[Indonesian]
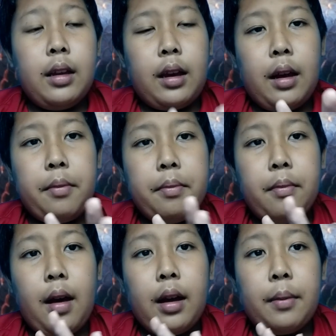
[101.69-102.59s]
Ikan
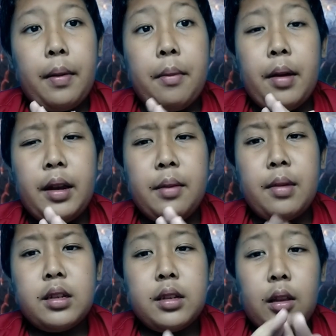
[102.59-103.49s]
arapaima ini
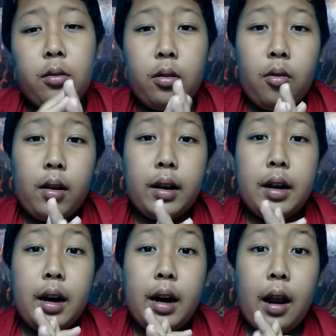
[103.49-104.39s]
masih satu
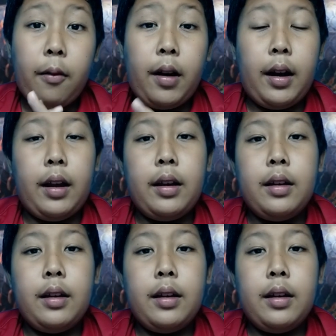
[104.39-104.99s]
keluarga dengan arwana.